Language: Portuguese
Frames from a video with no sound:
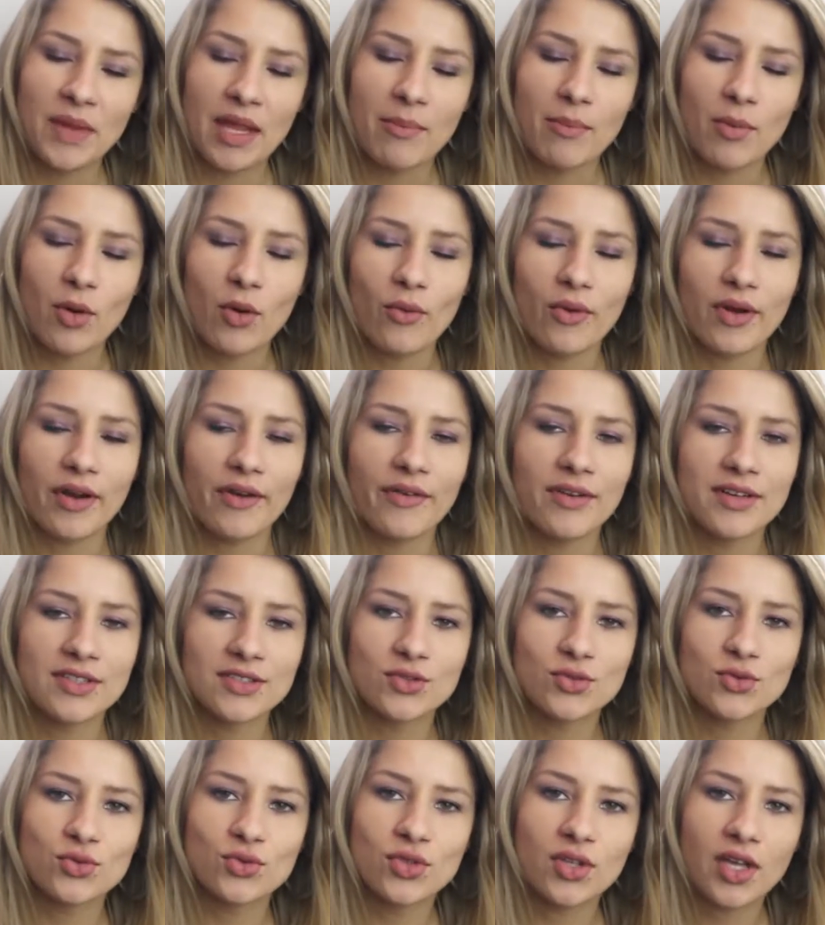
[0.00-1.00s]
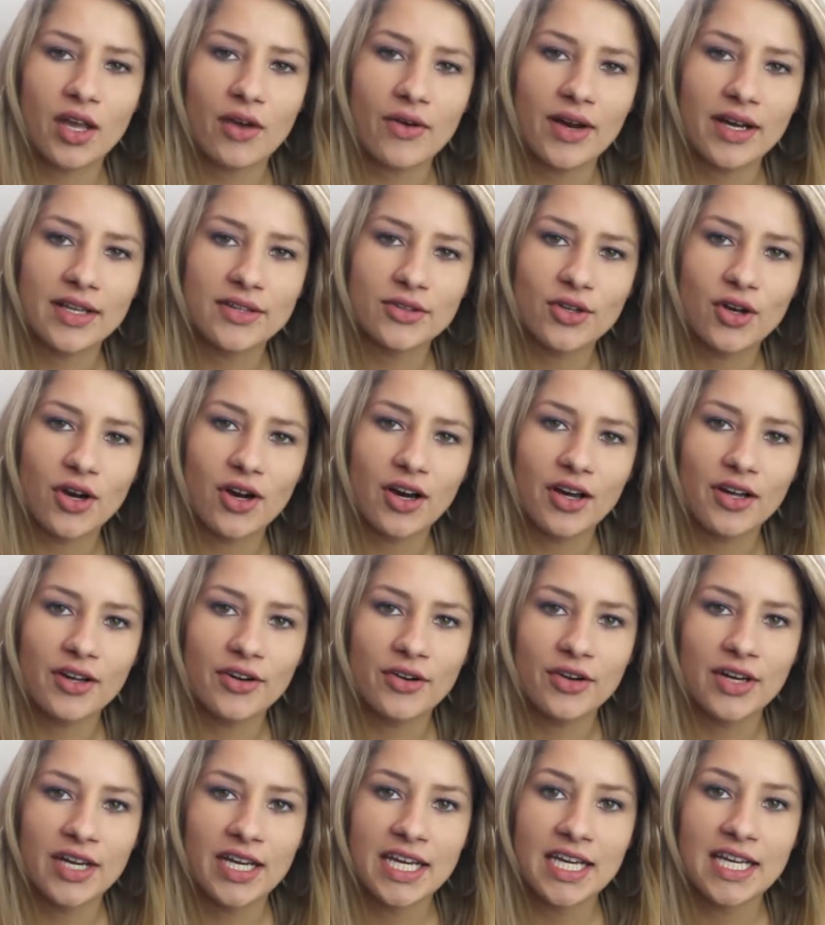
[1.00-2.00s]
Bom, é um assunto que eu
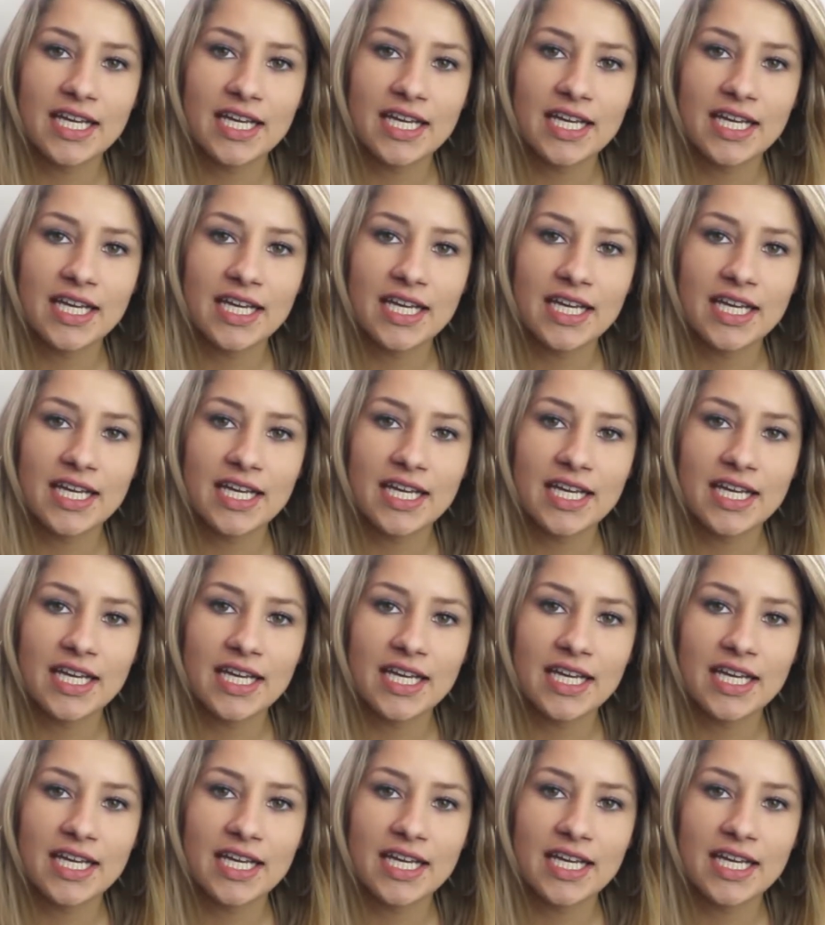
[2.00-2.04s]
adoro